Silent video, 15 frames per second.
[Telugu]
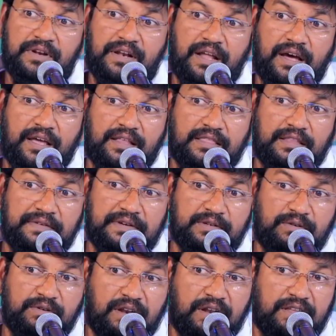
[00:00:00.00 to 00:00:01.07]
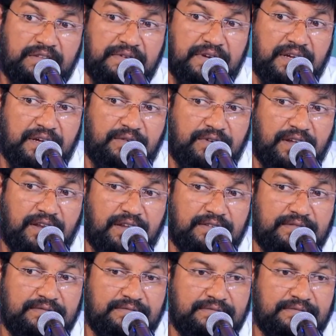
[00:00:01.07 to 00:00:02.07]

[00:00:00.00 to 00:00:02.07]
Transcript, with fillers: ఉన్నా ఎంతవరకు ఉండాలో అంతవరకే ఉండాలి